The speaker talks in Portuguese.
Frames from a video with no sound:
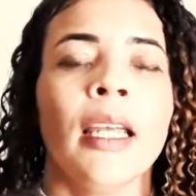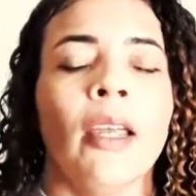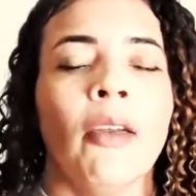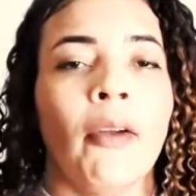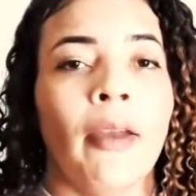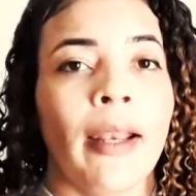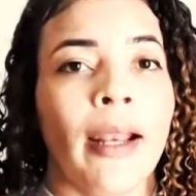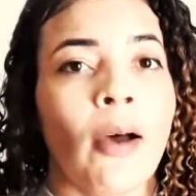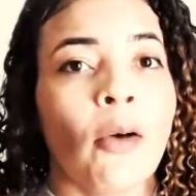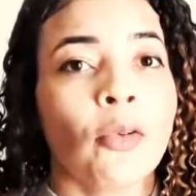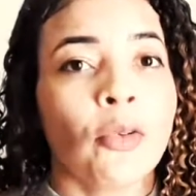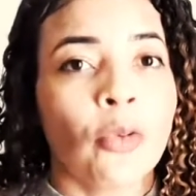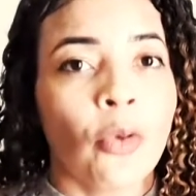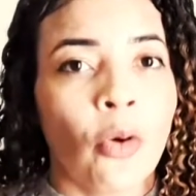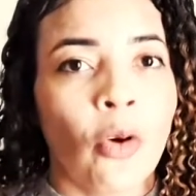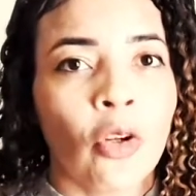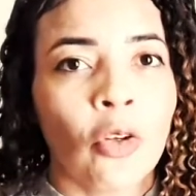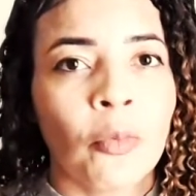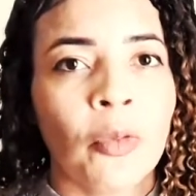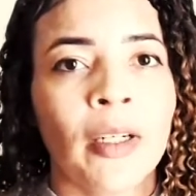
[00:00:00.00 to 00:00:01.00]
Eu era
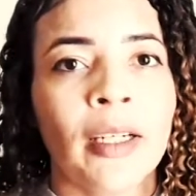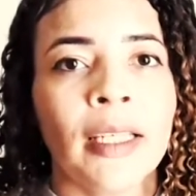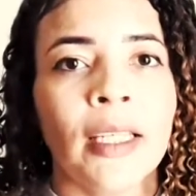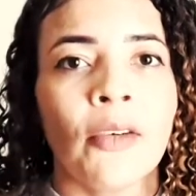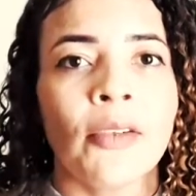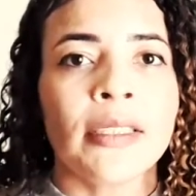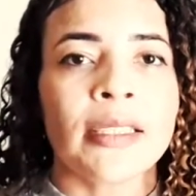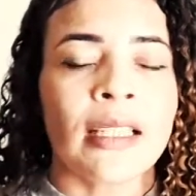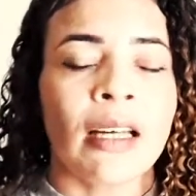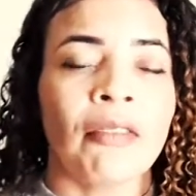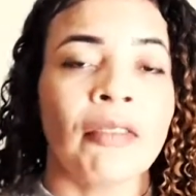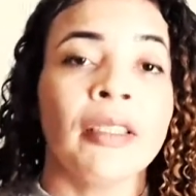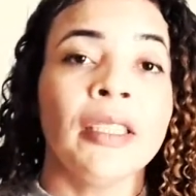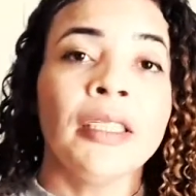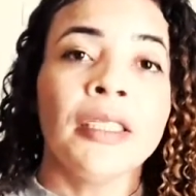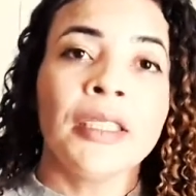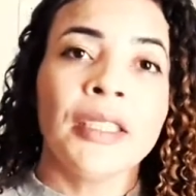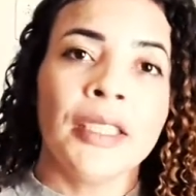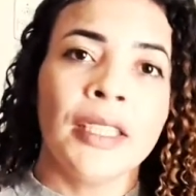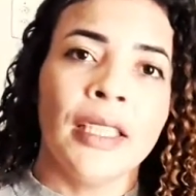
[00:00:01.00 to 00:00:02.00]
autônoma, eu estava
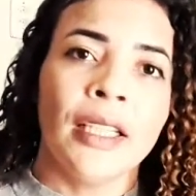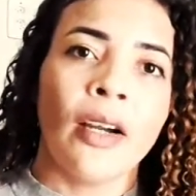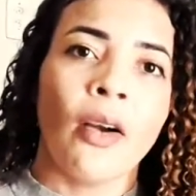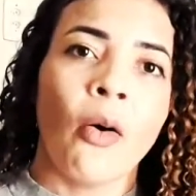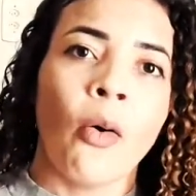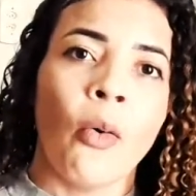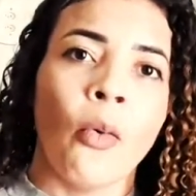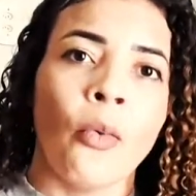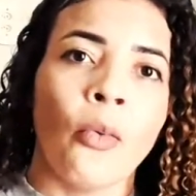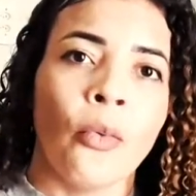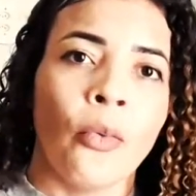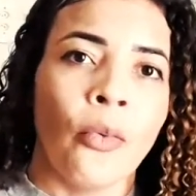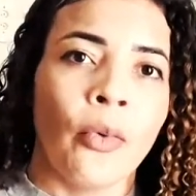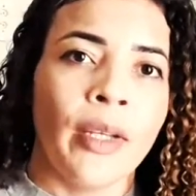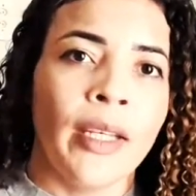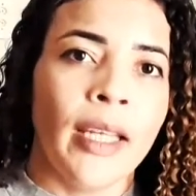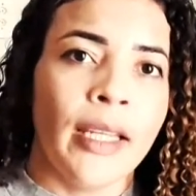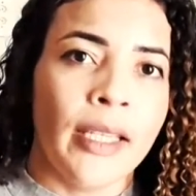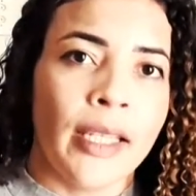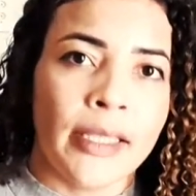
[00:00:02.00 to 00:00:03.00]
em dia com o
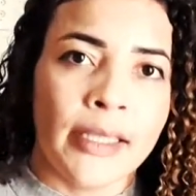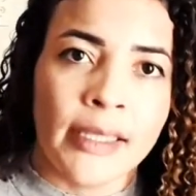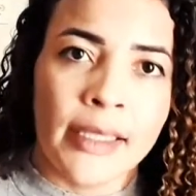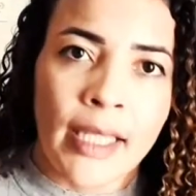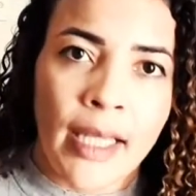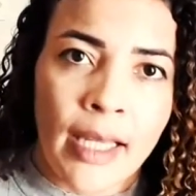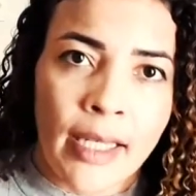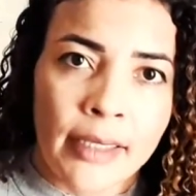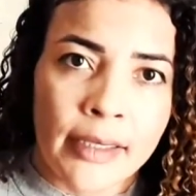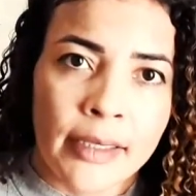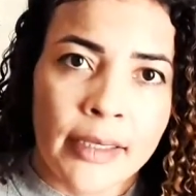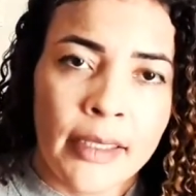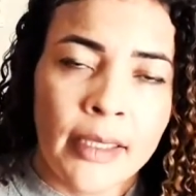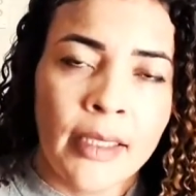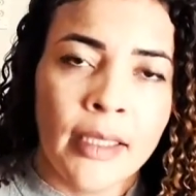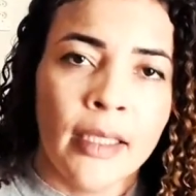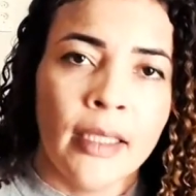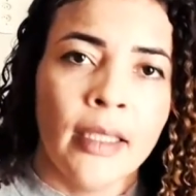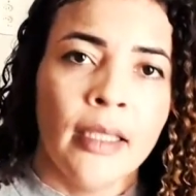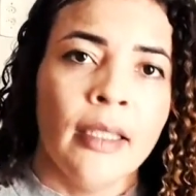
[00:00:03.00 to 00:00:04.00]
INSS,
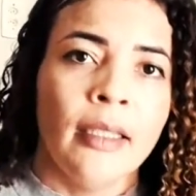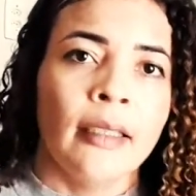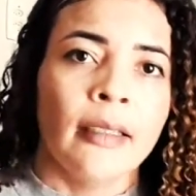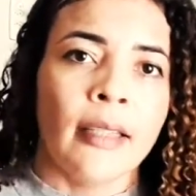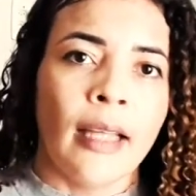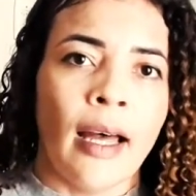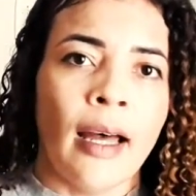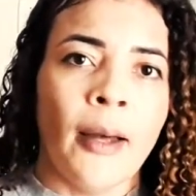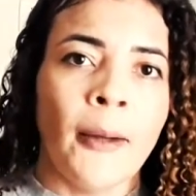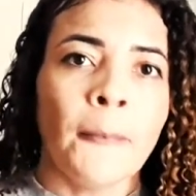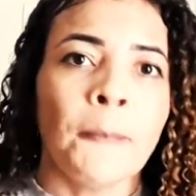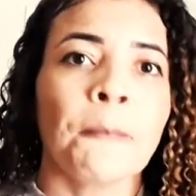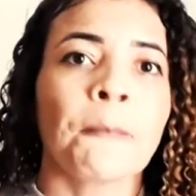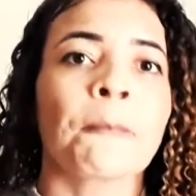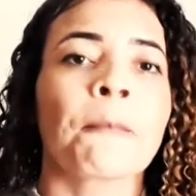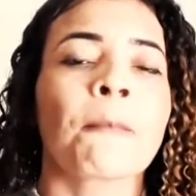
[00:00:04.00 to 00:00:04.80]
tá?